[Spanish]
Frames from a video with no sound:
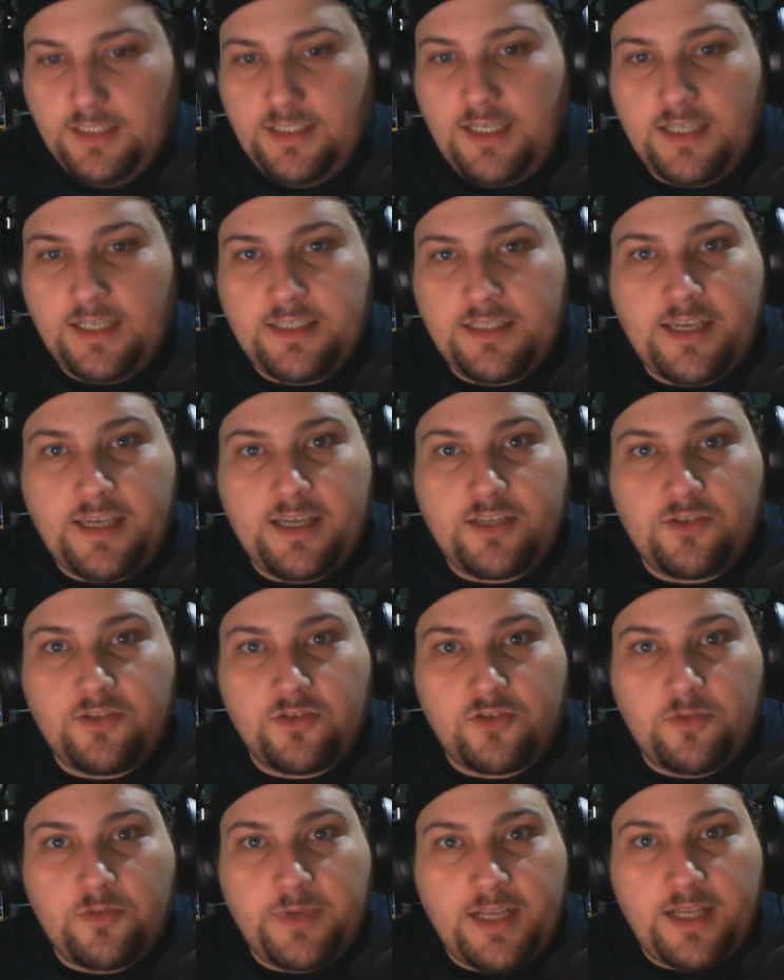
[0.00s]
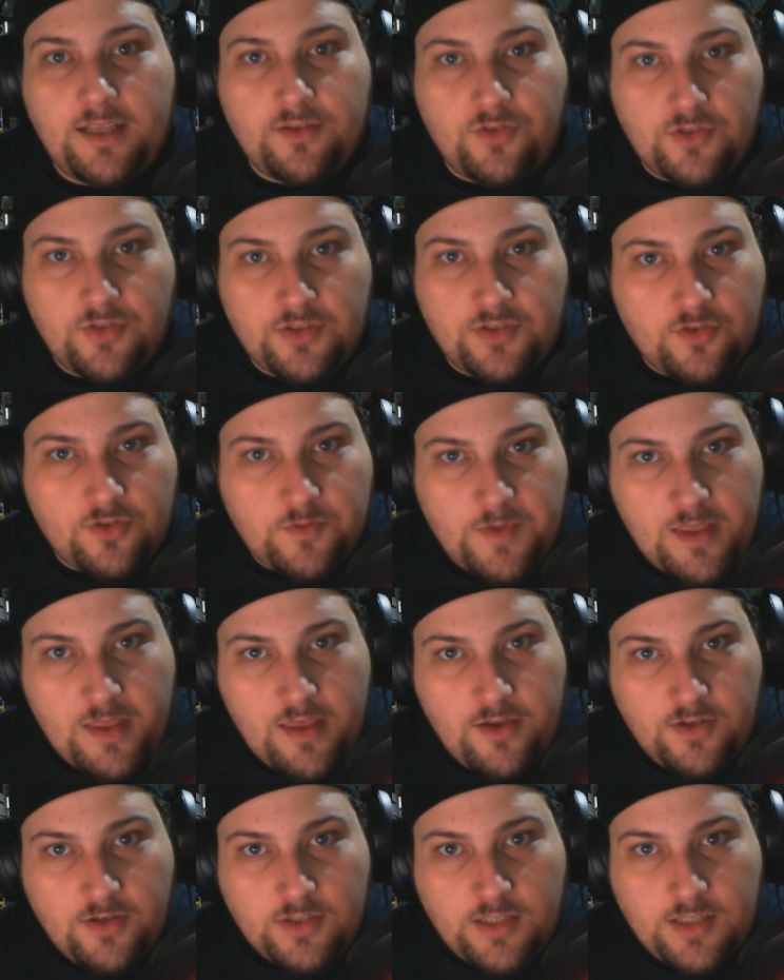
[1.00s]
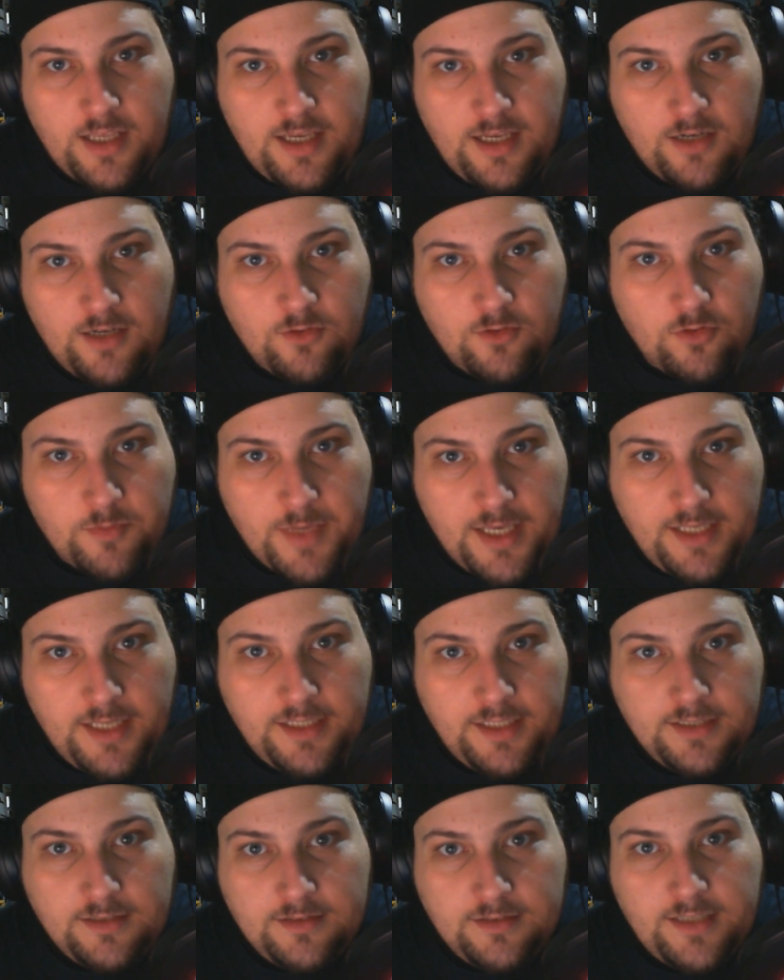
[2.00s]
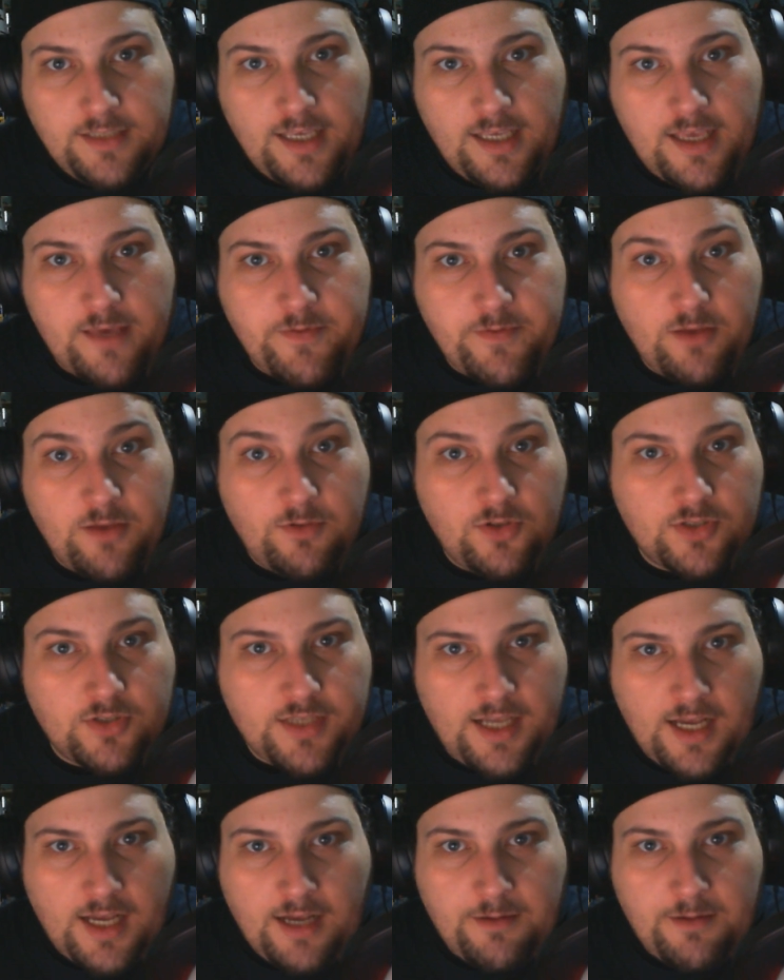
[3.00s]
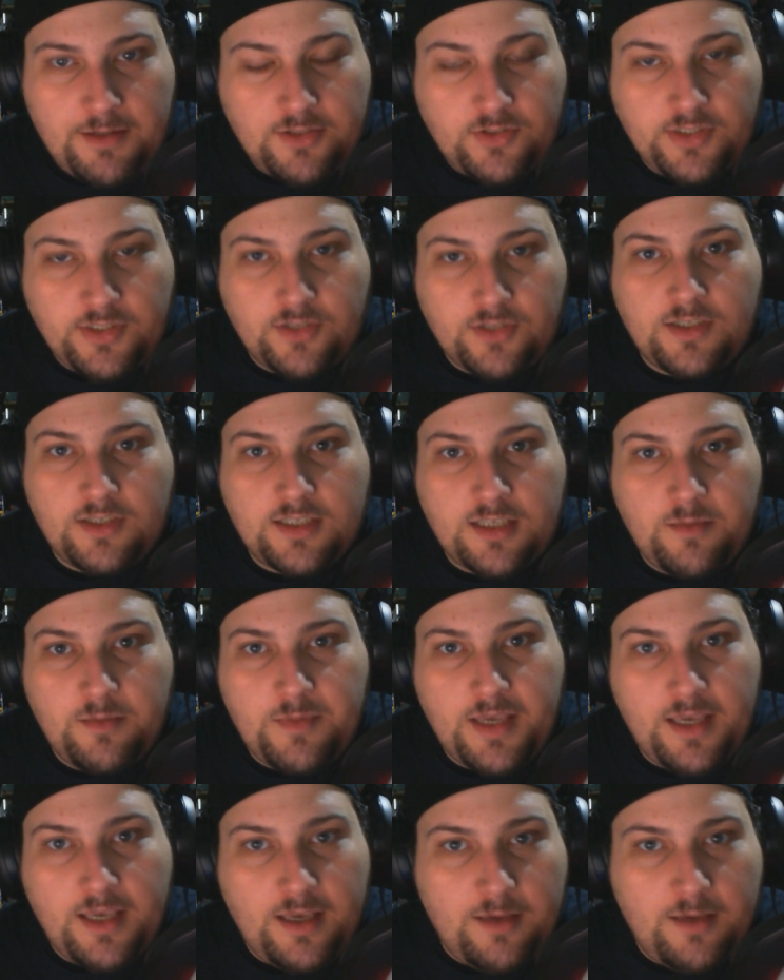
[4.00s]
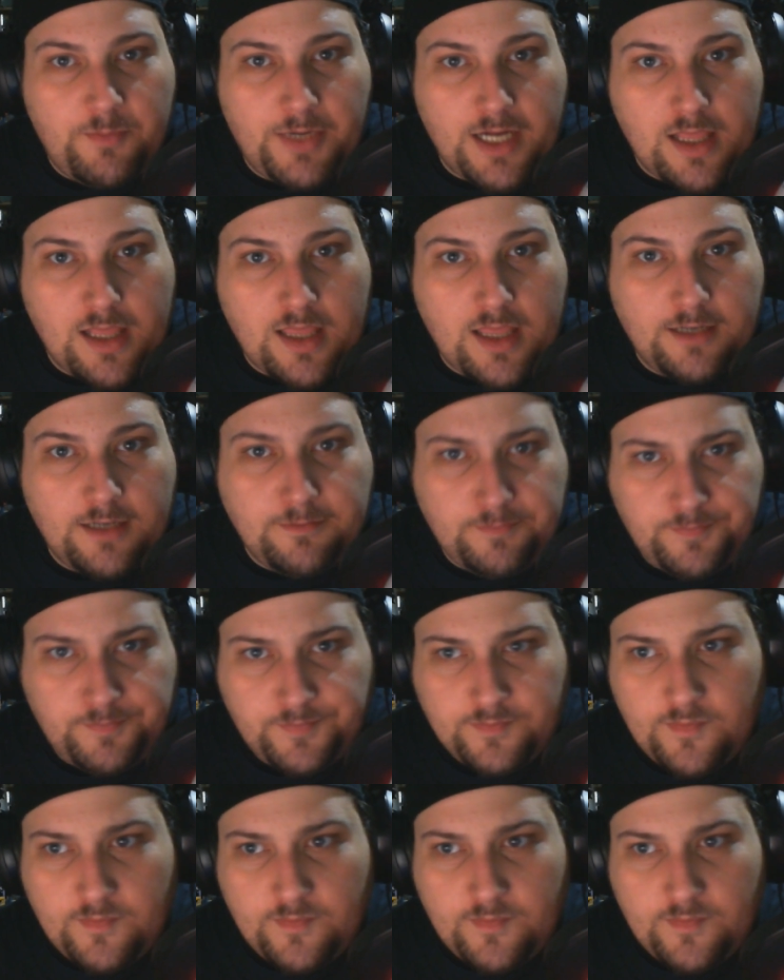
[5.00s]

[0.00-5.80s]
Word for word: Así que ahí es donde subiré todos estos vídeos del gourmet, de videoblogs que haga hablando de cosas que me parezcan.